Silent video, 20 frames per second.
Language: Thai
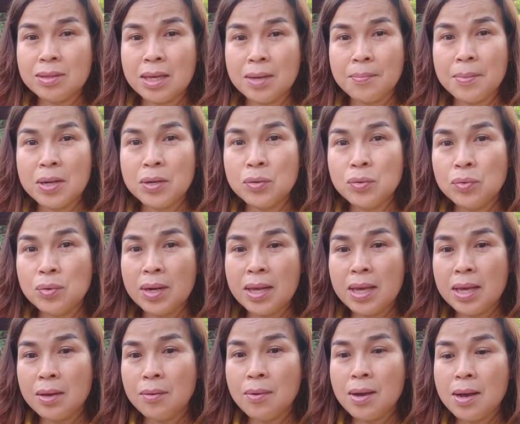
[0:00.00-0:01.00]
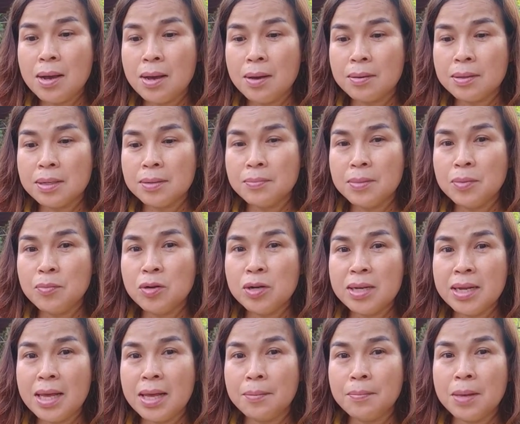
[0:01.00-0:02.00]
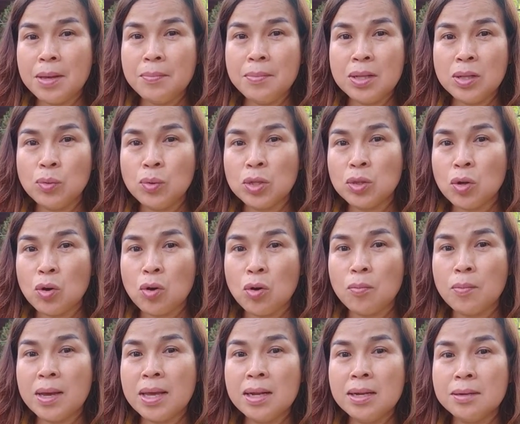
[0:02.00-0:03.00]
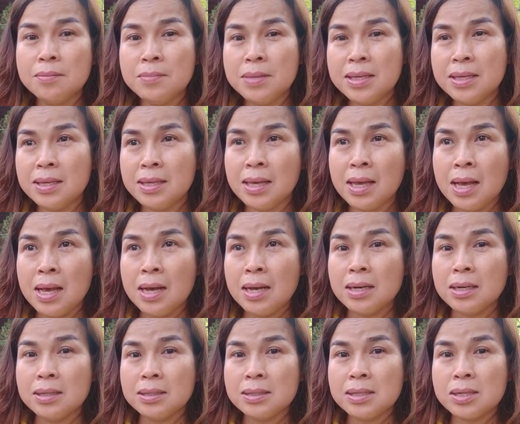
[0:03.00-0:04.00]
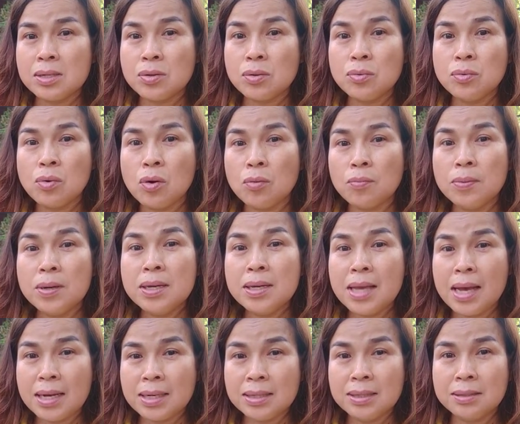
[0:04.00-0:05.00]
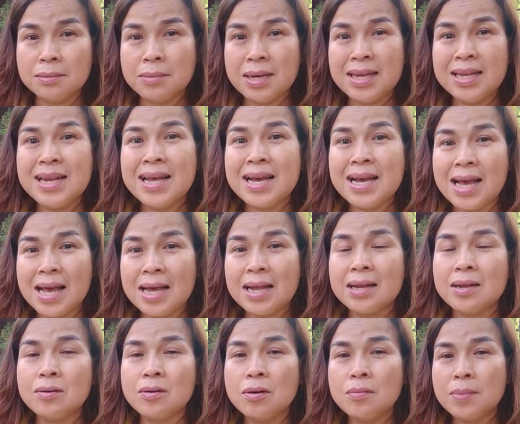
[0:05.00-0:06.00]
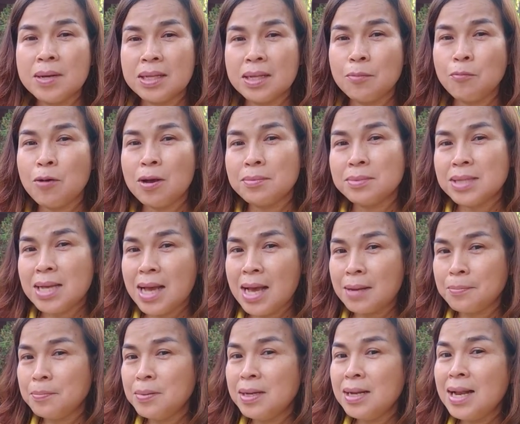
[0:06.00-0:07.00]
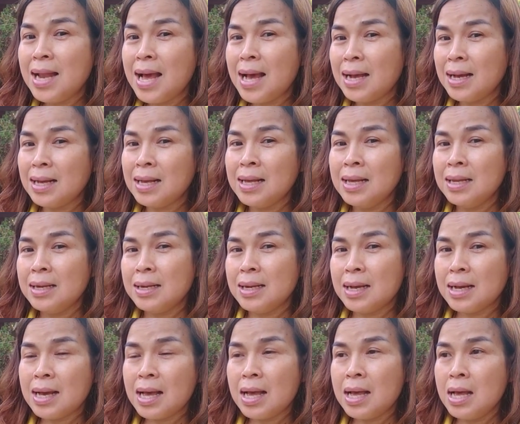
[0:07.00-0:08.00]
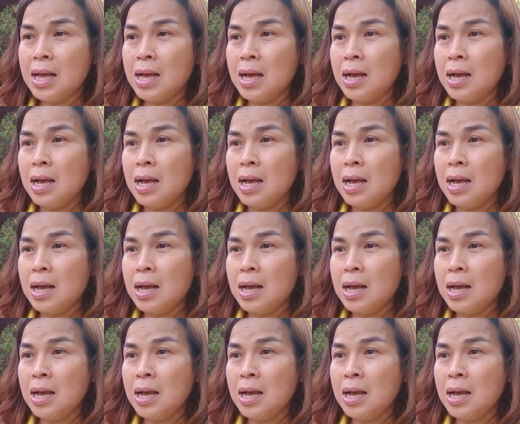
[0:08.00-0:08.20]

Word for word: แต่มาดูเลยว่าจะมีมดแดงไหมมีตัวต่อไหมหรือมีศัตรูของพึ่งอย่างอื่นไหมนะคะ แล้วก็มาทำความสะอาดพื้นรังนะคะ